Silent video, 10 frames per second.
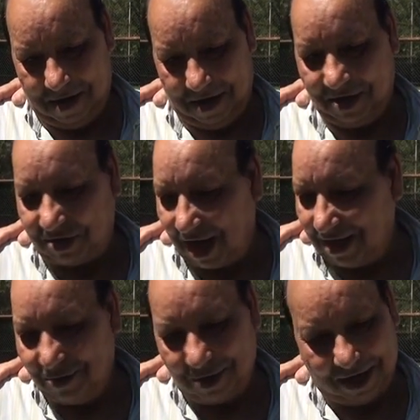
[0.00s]
es
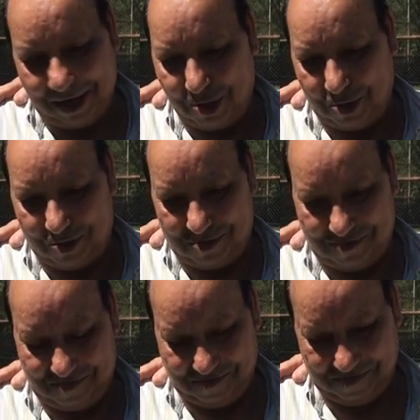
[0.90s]
algo que
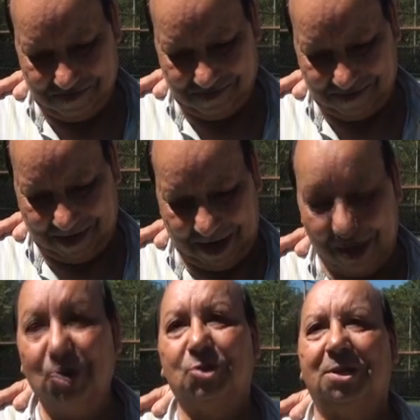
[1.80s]
no,
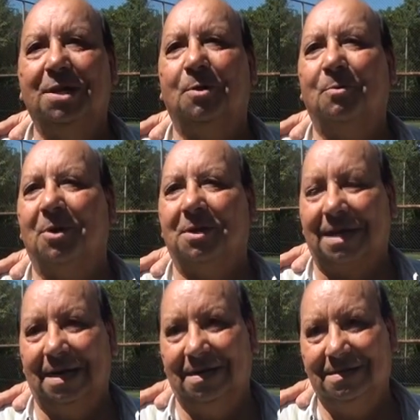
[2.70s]
que no se nos
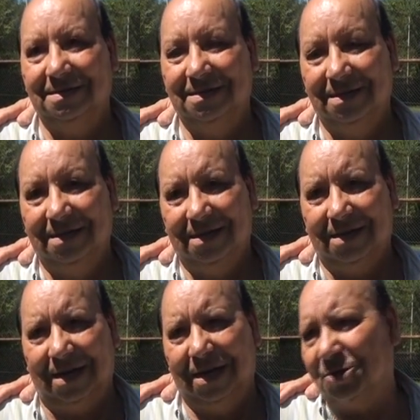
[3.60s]
borra,
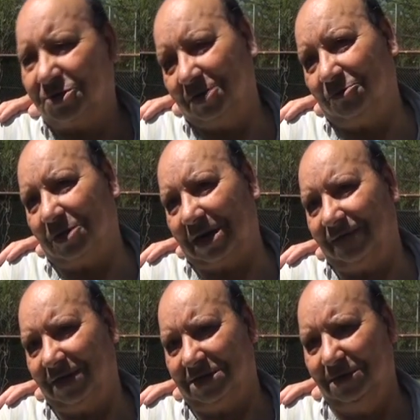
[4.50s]
que no se borra
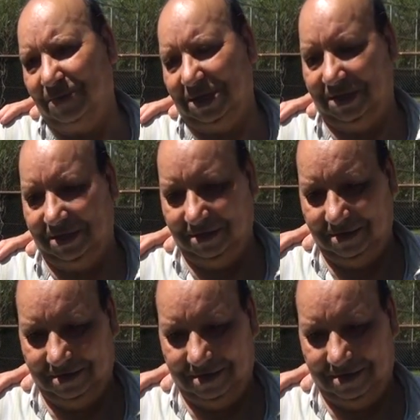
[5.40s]
fácilmente.